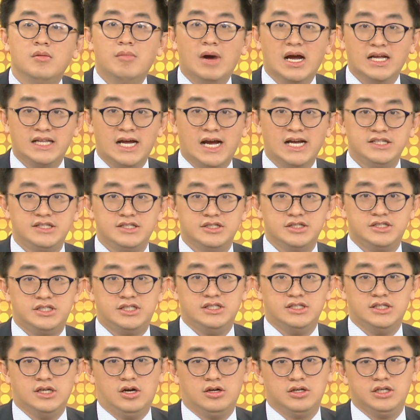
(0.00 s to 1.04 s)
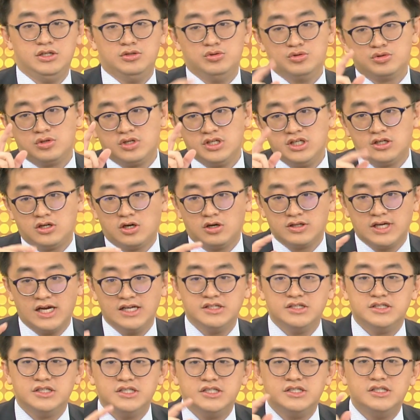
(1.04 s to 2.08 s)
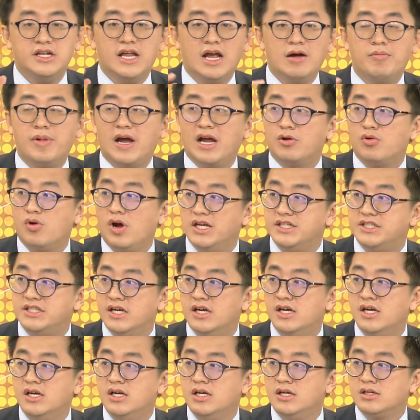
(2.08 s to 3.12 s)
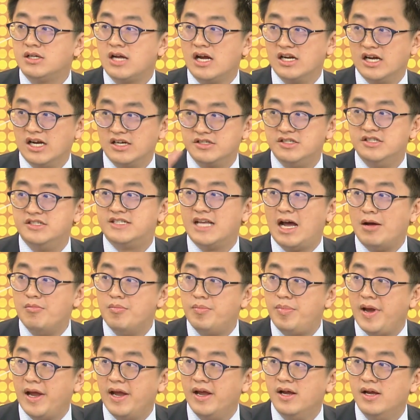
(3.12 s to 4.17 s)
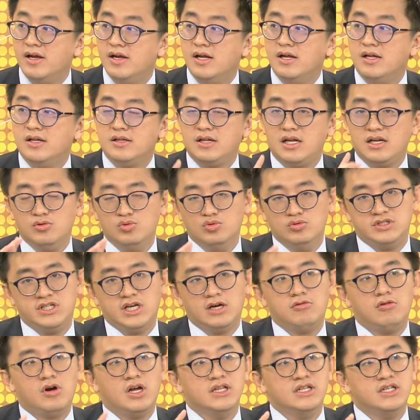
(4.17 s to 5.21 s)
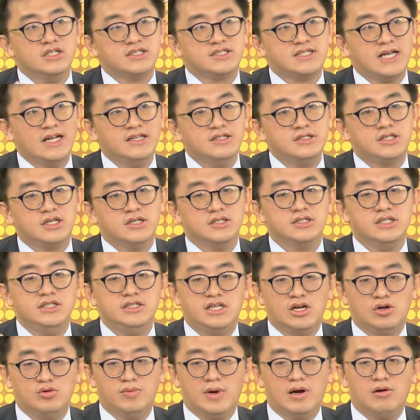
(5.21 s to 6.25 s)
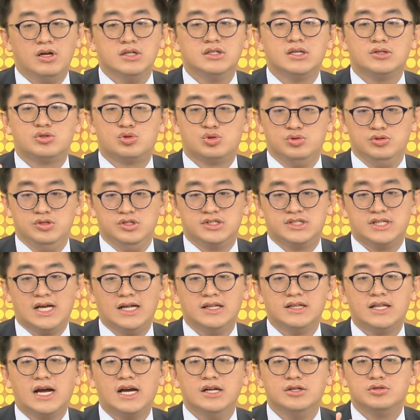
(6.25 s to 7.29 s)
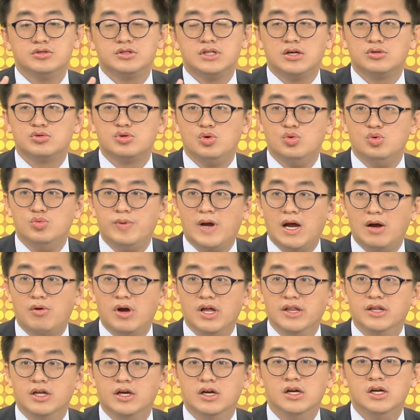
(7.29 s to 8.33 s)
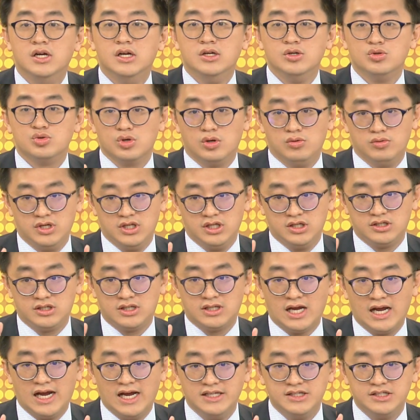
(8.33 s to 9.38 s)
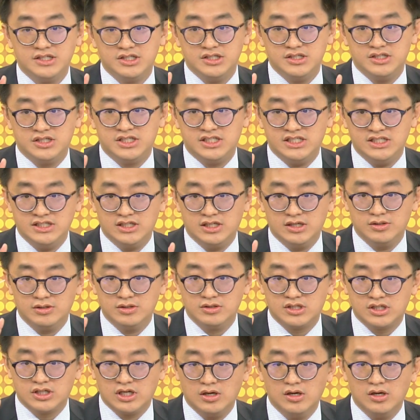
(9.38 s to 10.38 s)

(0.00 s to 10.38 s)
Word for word: 买台子棋啊，例如说一口台子棋是两百块钱，杠杆是三倍，那你五千万的三成是一千五百万，再除以三，大概就是要做五百万的所谓的台子棋的这